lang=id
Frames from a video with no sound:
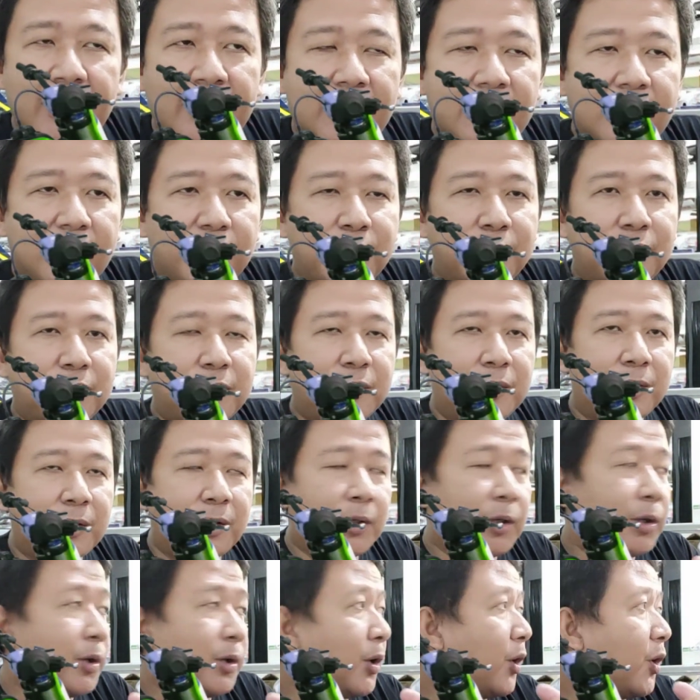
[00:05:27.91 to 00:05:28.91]

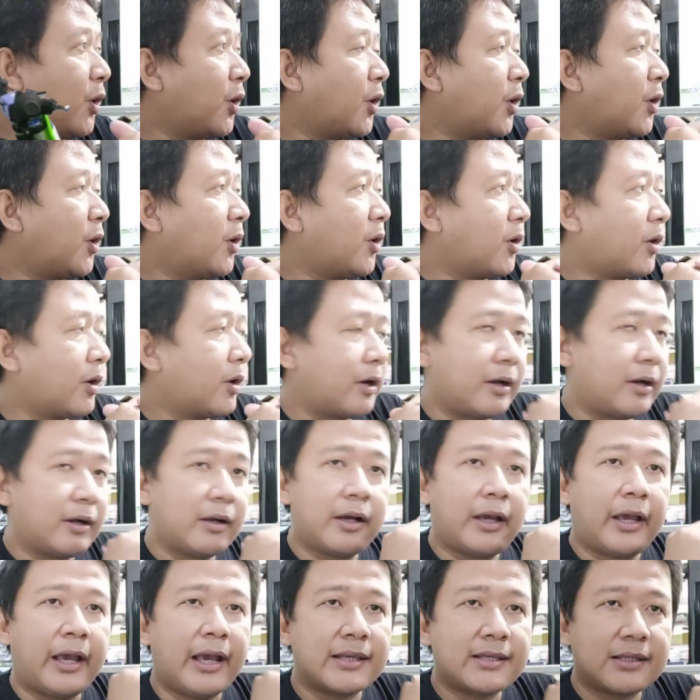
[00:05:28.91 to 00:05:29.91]
Untuk
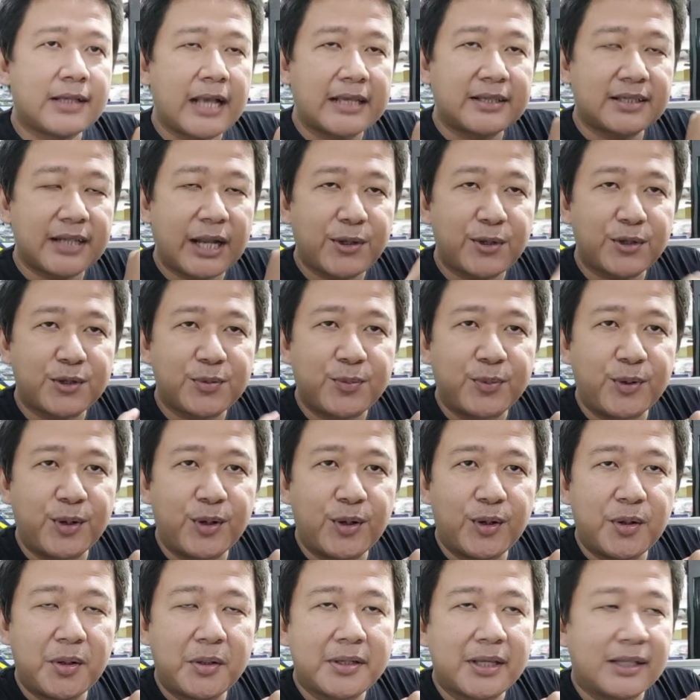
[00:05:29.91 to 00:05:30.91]
SK
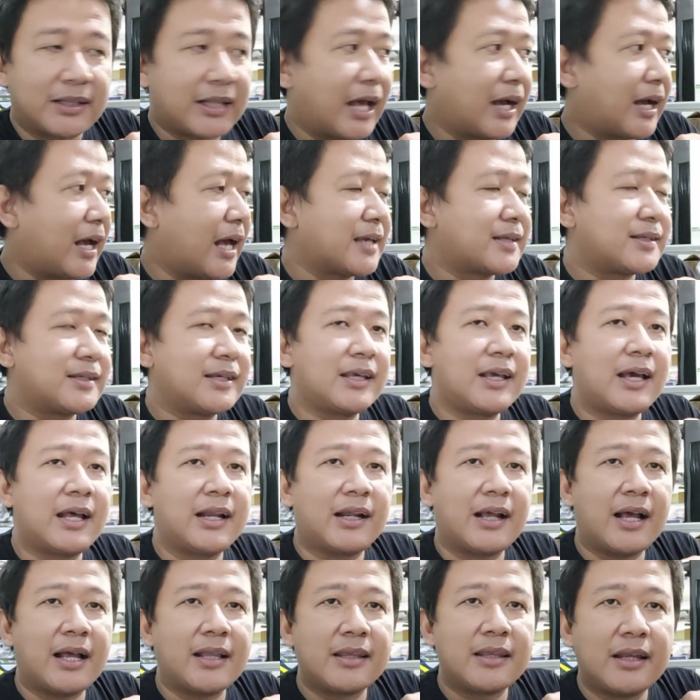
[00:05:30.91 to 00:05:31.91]
110 kita kasih
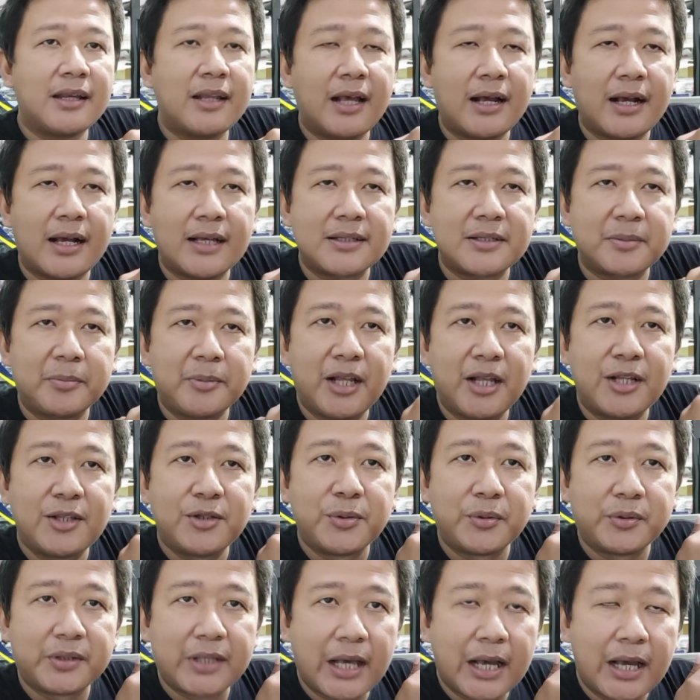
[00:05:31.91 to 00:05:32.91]
harganya di angka 9
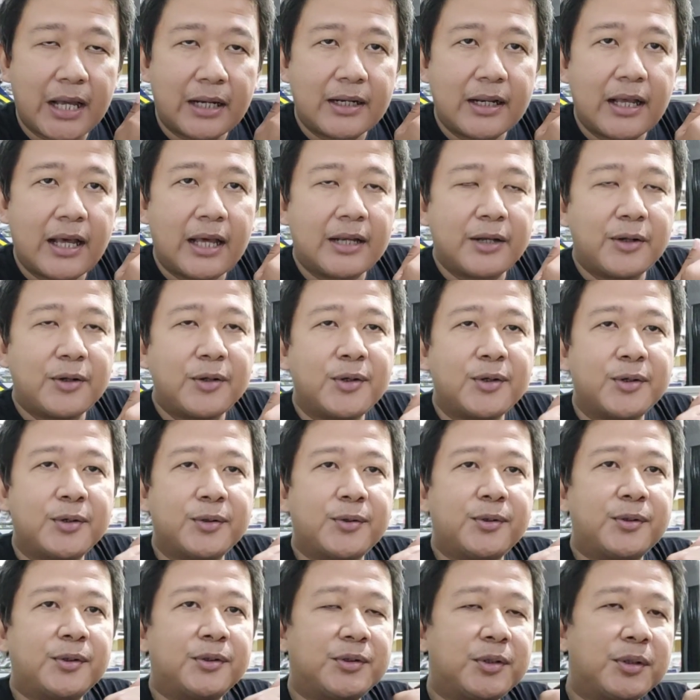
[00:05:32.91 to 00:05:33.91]
juta dan
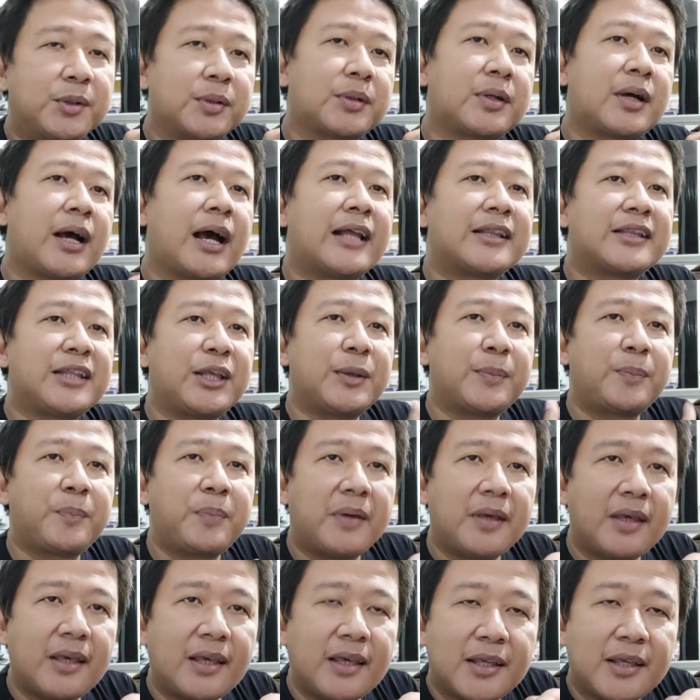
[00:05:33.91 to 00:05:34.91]
untuk
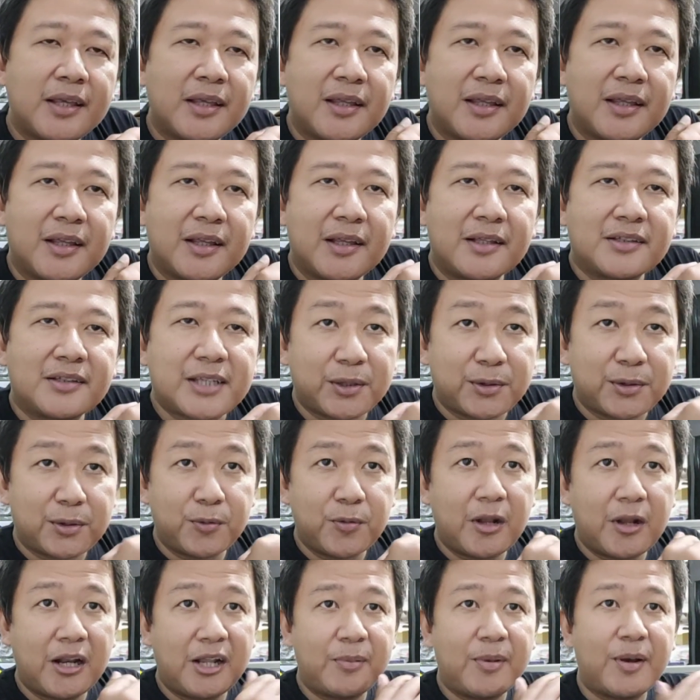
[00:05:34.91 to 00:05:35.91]
ATP 125
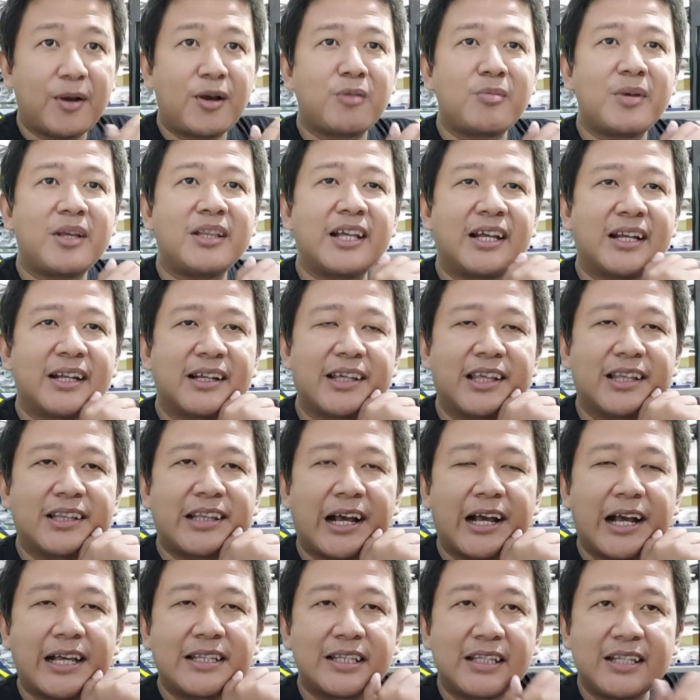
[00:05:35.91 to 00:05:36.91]
komentar kita
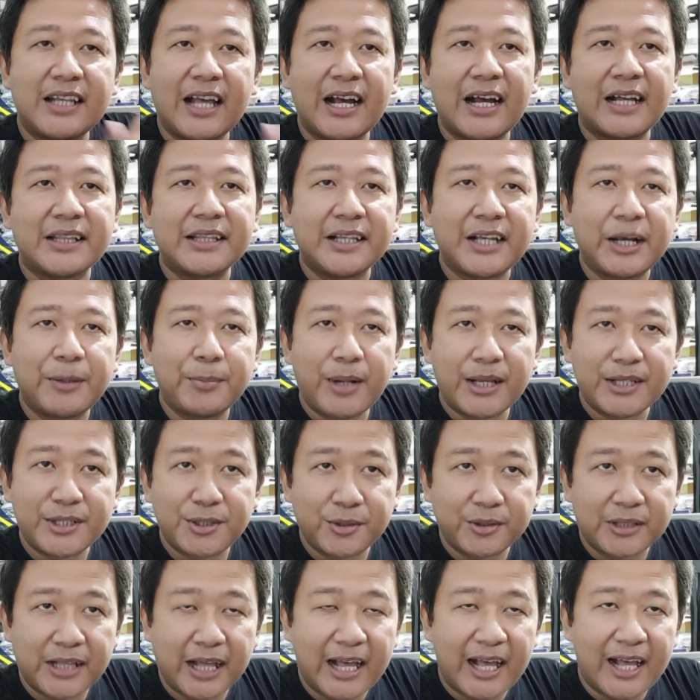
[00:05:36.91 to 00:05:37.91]
kasih di angka 13
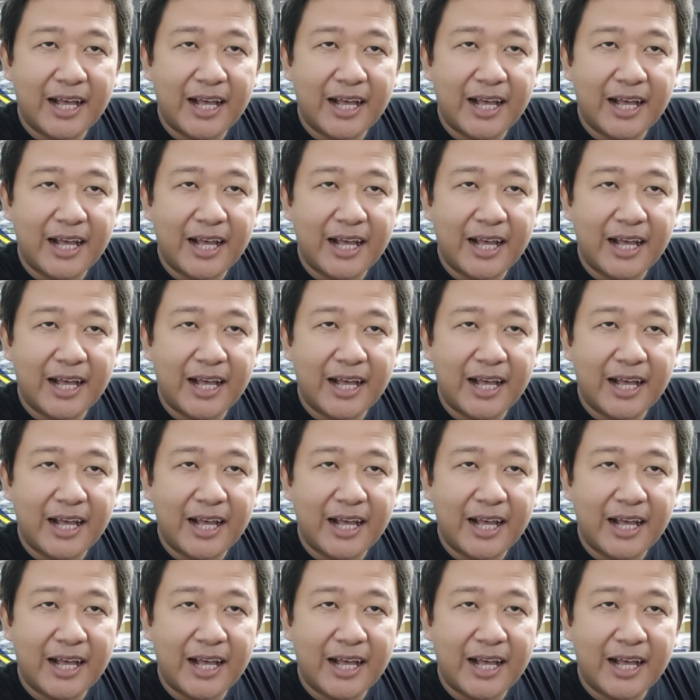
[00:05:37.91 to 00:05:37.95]
juta.